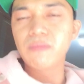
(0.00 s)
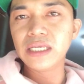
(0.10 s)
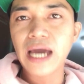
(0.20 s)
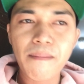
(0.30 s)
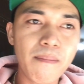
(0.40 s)
sa
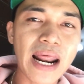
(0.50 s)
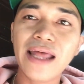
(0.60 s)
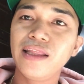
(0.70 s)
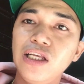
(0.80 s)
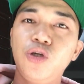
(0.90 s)
may Jam
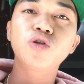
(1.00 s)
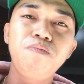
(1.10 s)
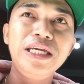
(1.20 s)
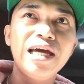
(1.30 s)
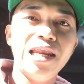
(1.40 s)
Branded
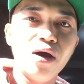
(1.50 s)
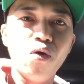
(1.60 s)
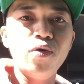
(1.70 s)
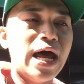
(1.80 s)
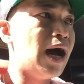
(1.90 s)
Shoes Binyan
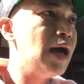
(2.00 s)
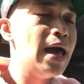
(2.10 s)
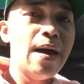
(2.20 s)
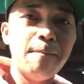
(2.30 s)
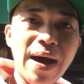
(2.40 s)
Laguna
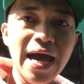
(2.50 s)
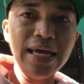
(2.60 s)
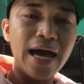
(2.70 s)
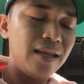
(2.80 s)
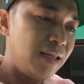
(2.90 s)

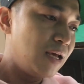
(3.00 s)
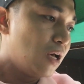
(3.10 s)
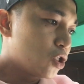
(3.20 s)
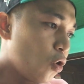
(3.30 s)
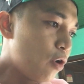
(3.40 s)
Bayan.
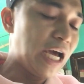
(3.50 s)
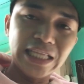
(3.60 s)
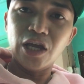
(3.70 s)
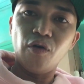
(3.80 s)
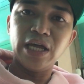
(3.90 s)
So kung
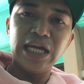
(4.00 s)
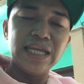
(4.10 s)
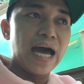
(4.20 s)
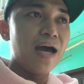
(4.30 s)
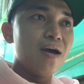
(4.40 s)
nakita nyo
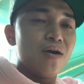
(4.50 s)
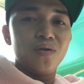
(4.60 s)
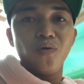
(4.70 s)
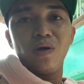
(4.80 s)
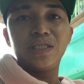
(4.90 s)
kanina,
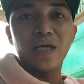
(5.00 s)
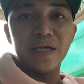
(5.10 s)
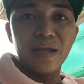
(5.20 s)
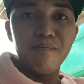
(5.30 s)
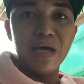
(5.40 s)
nung
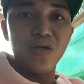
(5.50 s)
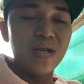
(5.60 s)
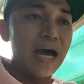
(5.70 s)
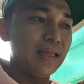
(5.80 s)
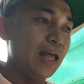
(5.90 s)
start ng
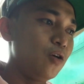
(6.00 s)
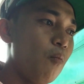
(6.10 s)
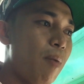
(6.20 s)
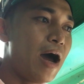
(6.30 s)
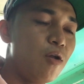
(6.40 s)
video natin
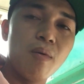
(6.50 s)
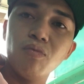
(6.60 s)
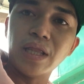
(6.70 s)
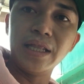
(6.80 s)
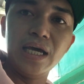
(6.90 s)
kung paano
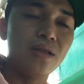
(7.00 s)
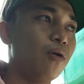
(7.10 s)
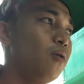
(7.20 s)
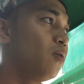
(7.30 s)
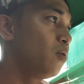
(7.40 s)
pumunta
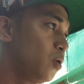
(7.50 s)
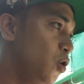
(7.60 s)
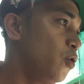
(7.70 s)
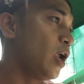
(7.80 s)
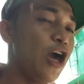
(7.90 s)
dito,
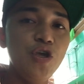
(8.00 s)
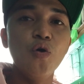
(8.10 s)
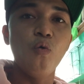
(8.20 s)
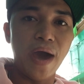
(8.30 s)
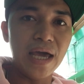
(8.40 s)
yun, ayun
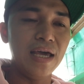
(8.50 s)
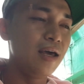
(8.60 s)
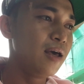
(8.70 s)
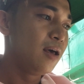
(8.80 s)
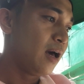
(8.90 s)
yung way.
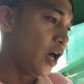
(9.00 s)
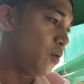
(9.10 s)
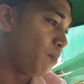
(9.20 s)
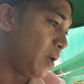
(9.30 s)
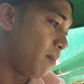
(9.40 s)

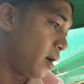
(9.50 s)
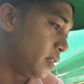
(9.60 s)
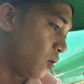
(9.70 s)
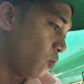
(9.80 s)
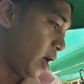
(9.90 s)
Ayun yung pinamagandang